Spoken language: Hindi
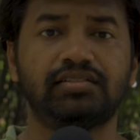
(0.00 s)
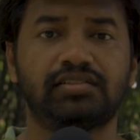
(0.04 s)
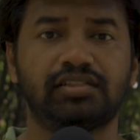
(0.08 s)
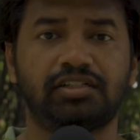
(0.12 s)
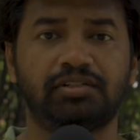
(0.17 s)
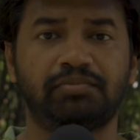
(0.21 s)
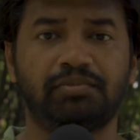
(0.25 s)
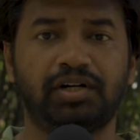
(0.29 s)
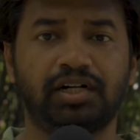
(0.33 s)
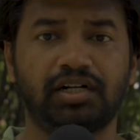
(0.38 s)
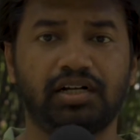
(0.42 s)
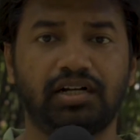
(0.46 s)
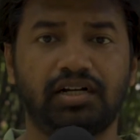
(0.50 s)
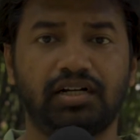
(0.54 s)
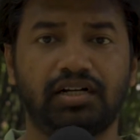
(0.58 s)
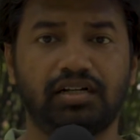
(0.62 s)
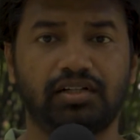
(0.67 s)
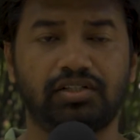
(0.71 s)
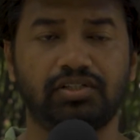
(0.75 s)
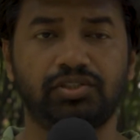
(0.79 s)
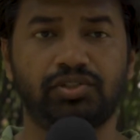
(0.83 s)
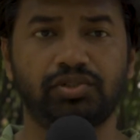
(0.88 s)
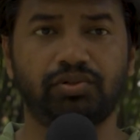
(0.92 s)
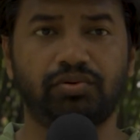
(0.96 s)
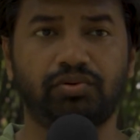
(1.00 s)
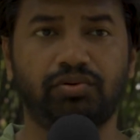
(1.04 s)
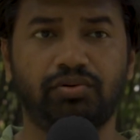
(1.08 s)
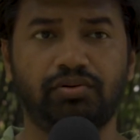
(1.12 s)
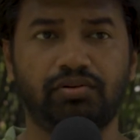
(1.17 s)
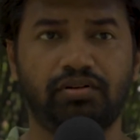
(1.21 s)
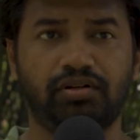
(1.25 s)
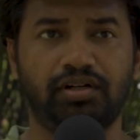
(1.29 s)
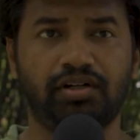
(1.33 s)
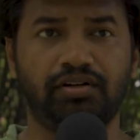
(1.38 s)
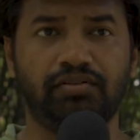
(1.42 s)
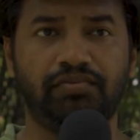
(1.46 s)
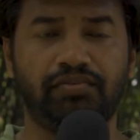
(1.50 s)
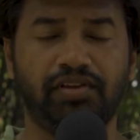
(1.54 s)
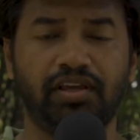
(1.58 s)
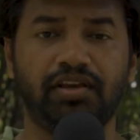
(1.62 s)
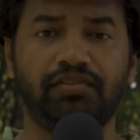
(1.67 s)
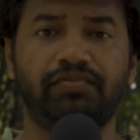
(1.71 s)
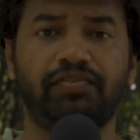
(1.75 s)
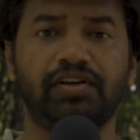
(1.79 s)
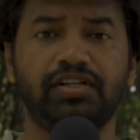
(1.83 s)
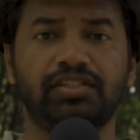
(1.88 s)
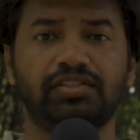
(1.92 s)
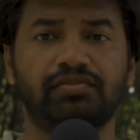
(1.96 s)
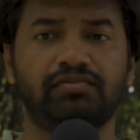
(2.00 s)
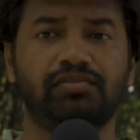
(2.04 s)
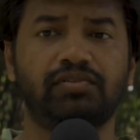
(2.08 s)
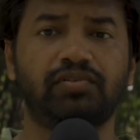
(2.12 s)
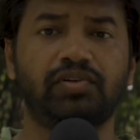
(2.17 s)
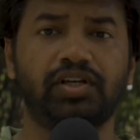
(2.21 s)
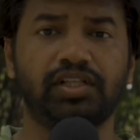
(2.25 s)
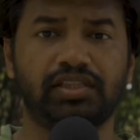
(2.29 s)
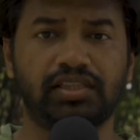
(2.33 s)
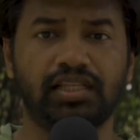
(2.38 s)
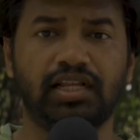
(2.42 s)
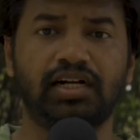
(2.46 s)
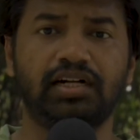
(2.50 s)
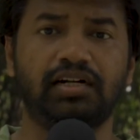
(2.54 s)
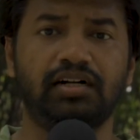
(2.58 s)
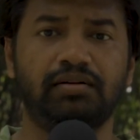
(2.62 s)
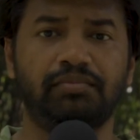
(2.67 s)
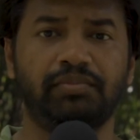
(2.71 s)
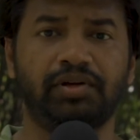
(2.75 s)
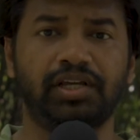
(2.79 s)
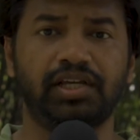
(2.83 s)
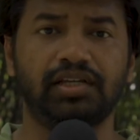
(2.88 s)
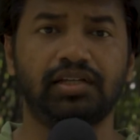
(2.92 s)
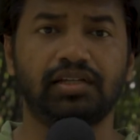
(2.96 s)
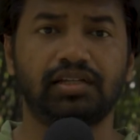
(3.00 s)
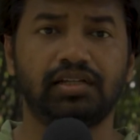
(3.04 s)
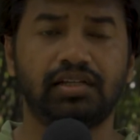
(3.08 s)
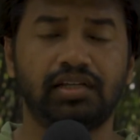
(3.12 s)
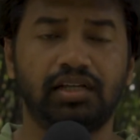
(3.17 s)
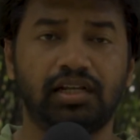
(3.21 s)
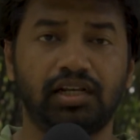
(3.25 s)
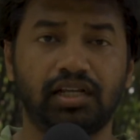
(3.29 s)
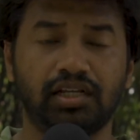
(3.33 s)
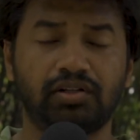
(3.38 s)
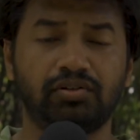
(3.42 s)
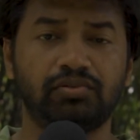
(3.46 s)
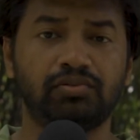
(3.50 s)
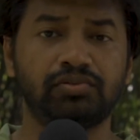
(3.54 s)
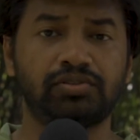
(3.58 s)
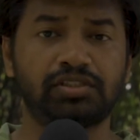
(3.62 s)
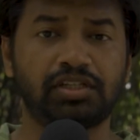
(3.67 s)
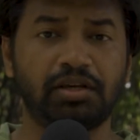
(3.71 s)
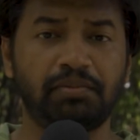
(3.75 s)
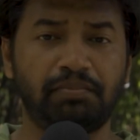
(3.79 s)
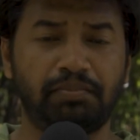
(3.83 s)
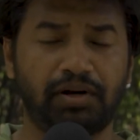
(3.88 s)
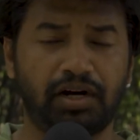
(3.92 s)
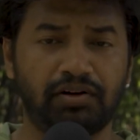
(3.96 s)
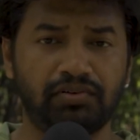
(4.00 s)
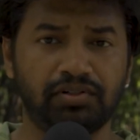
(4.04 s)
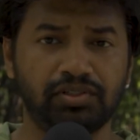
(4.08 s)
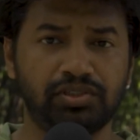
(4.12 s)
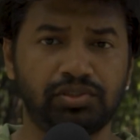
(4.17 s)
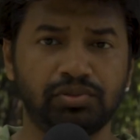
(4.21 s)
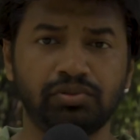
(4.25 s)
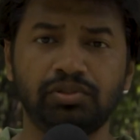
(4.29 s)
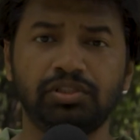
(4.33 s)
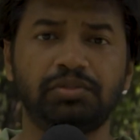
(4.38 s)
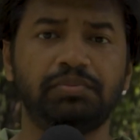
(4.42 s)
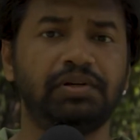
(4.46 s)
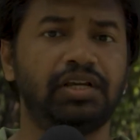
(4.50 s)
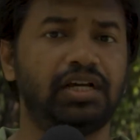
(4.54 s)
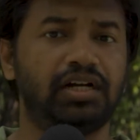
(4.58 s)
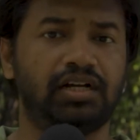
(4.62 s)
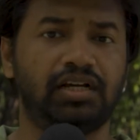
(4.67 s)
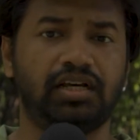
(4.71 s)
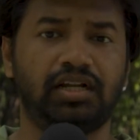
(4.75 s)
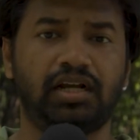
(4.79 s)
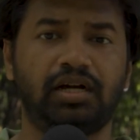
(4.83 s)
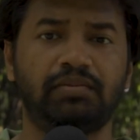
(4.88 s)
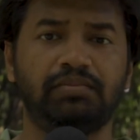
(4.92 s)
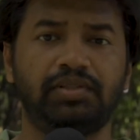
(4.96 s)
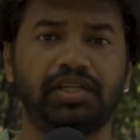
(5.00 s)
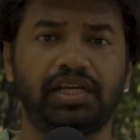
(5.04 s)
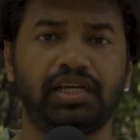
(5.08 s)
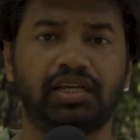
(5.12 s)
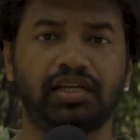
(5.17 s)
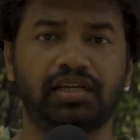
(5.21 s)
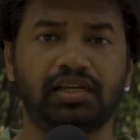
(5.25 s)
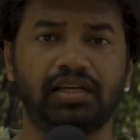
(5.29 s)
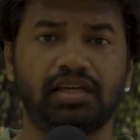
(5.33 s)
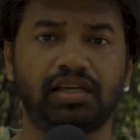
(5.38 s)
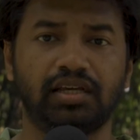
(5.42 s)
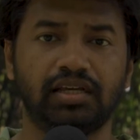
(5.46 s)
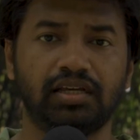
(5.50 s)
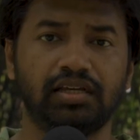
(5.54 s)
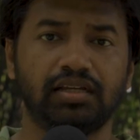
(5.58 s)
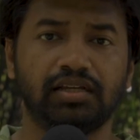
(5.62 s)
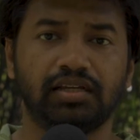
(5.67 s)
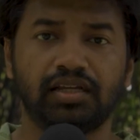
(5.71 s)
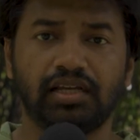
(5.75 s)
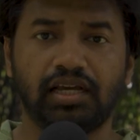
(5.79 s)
सिनेमा का जो वी एफ एक्स वो कितना कम है लेकिन उसके बावजूद भी अगर आप देखेंगे